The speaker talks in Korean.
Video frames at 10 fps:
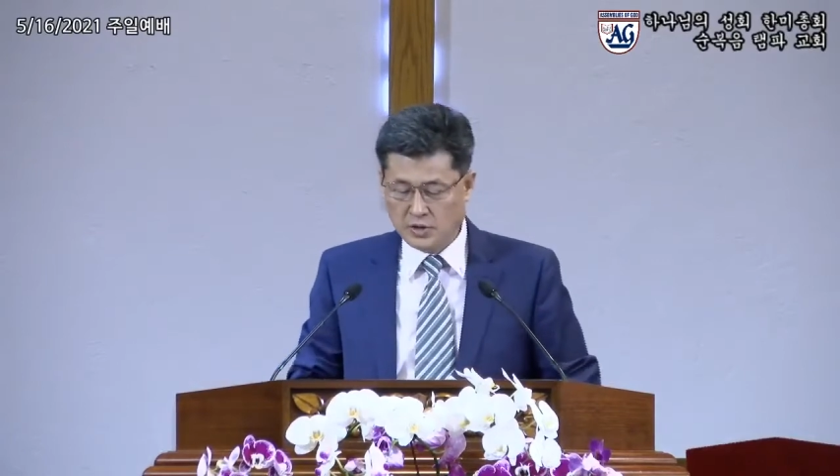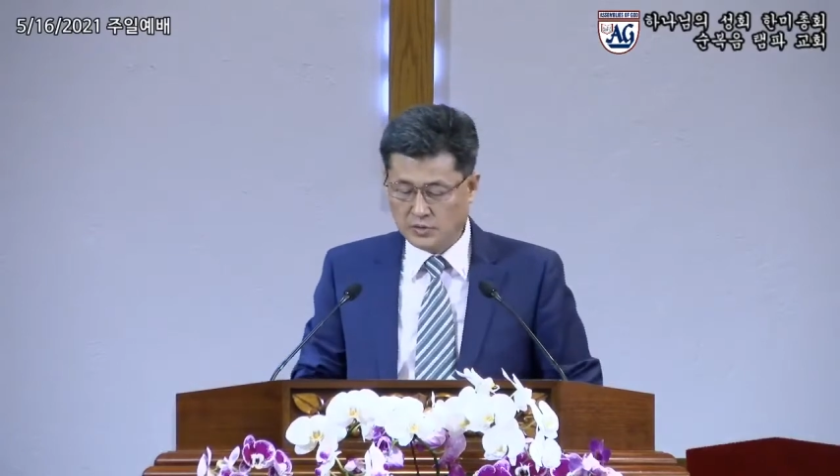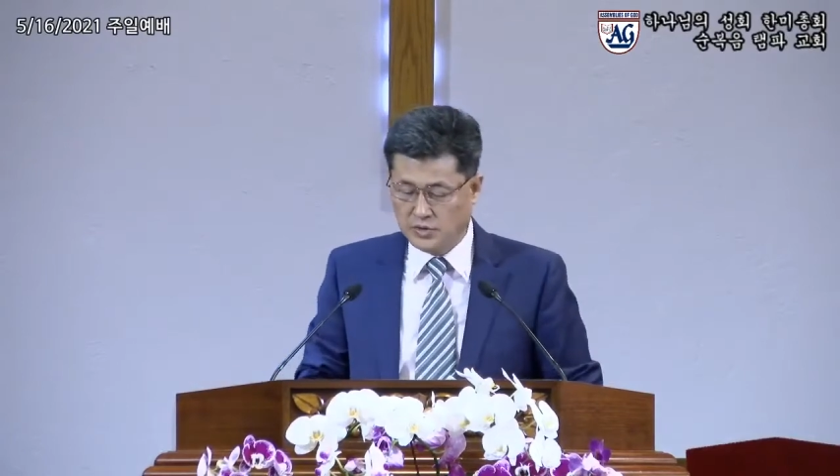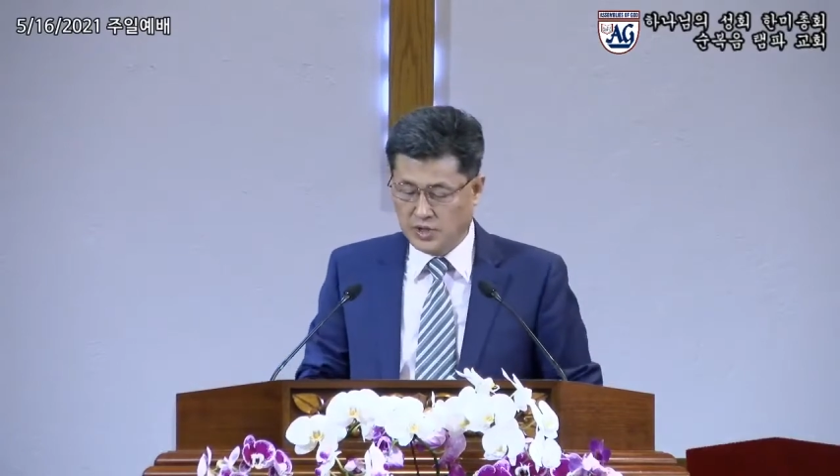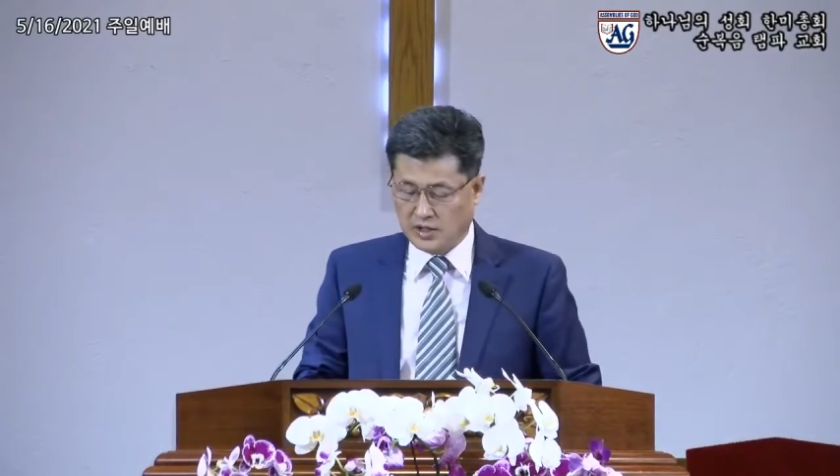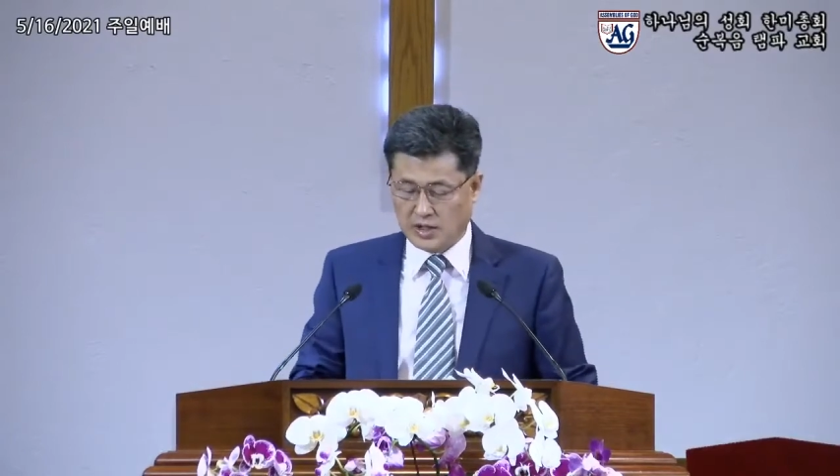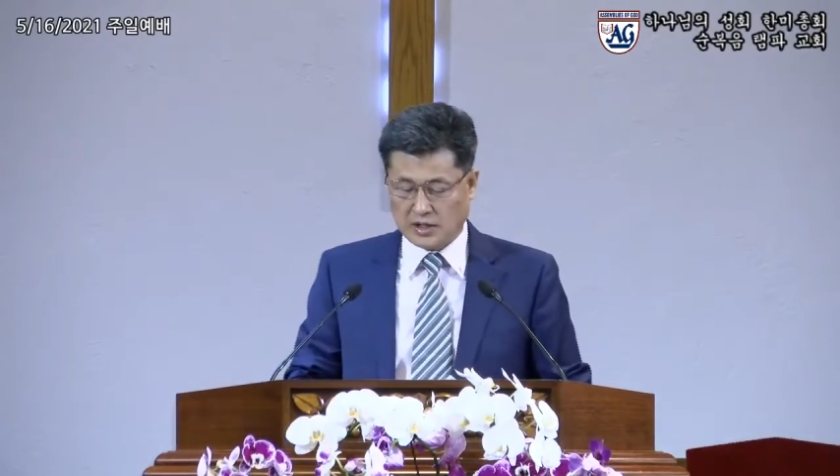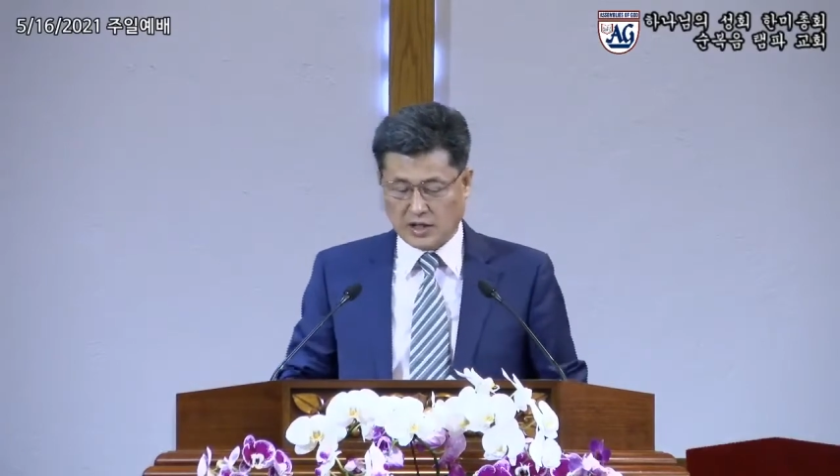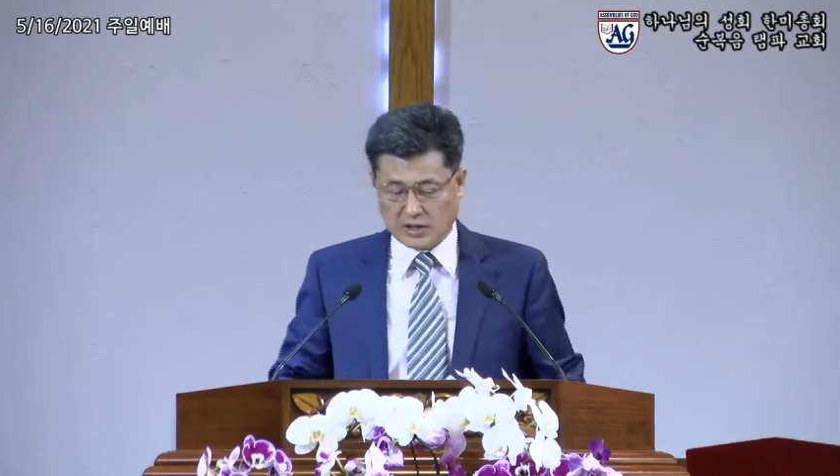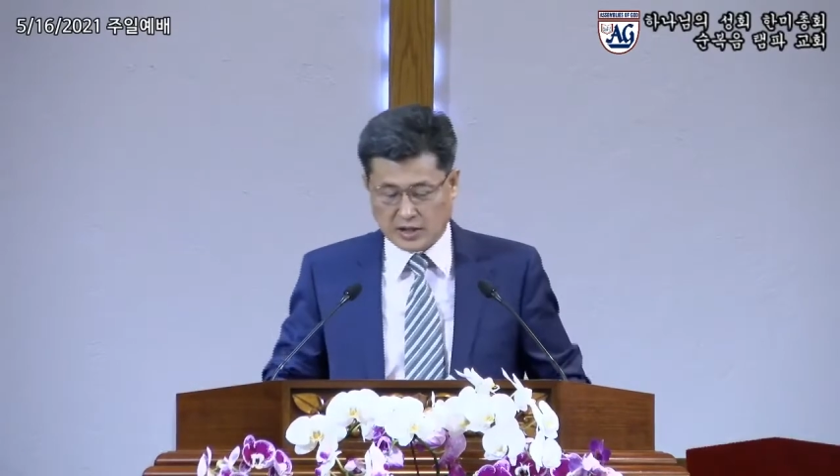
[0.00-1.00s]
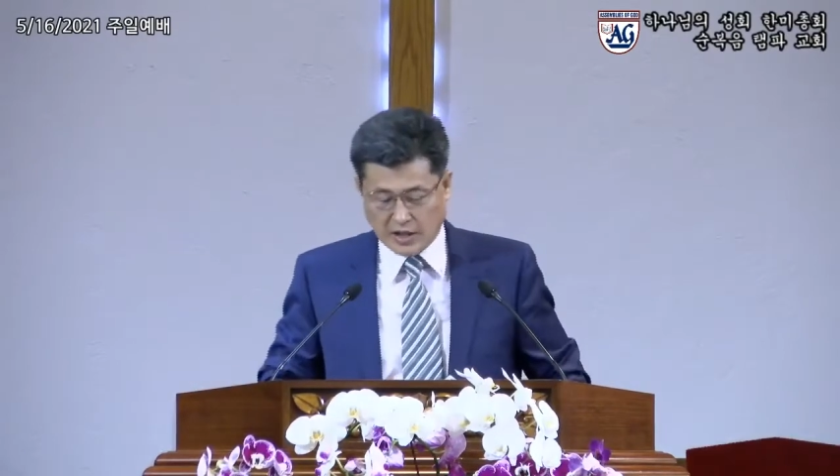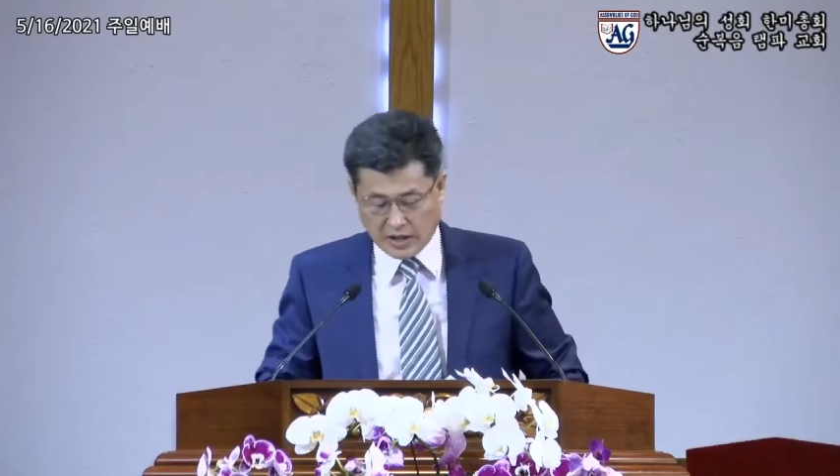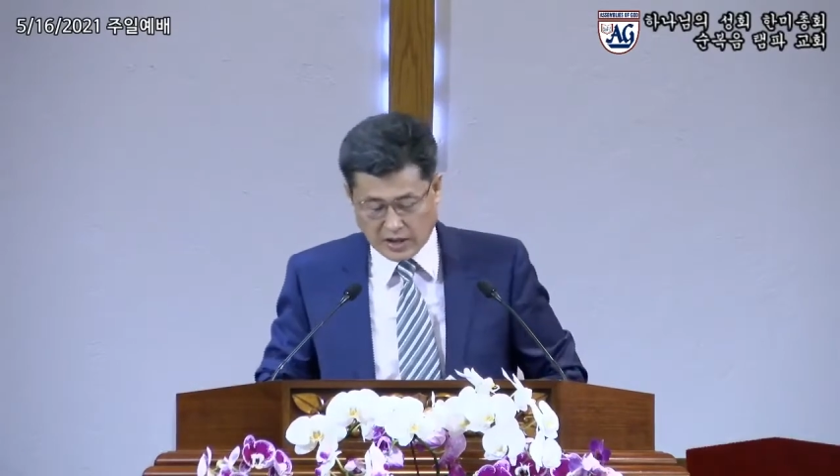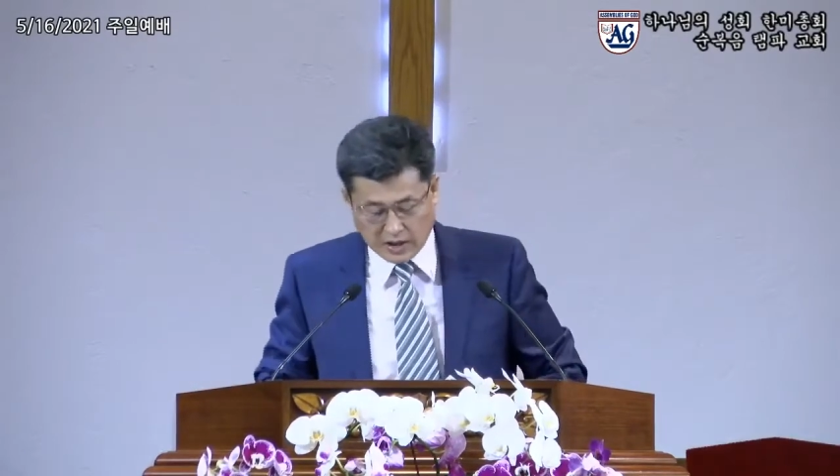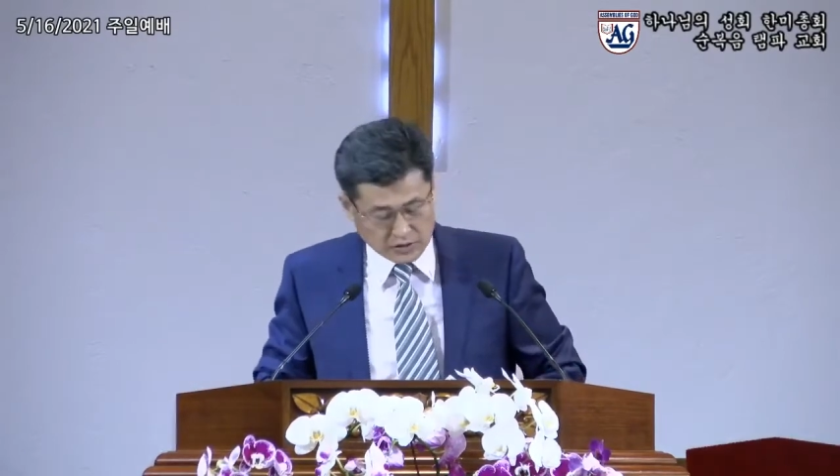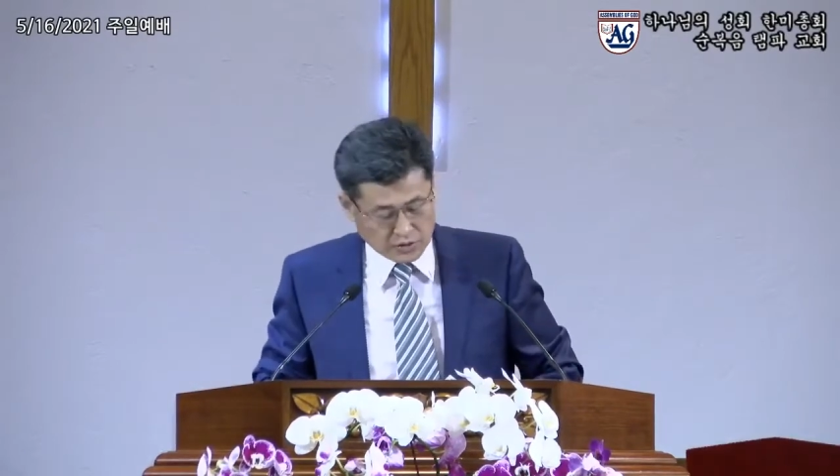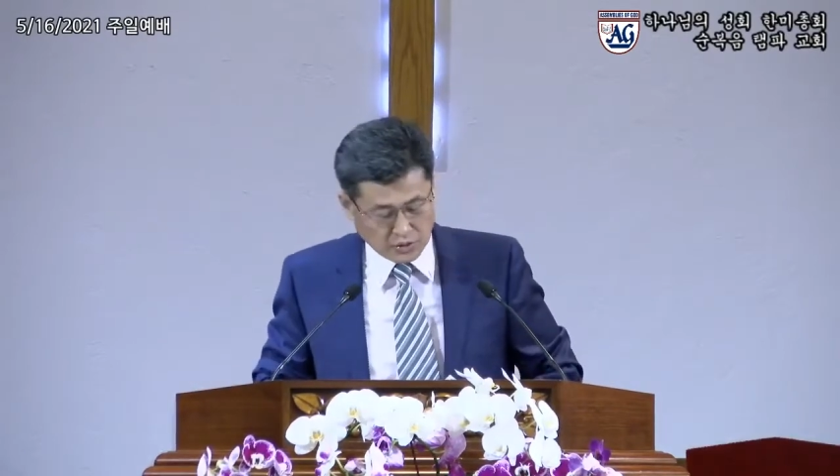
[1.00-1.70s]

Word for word: 우리에게 가장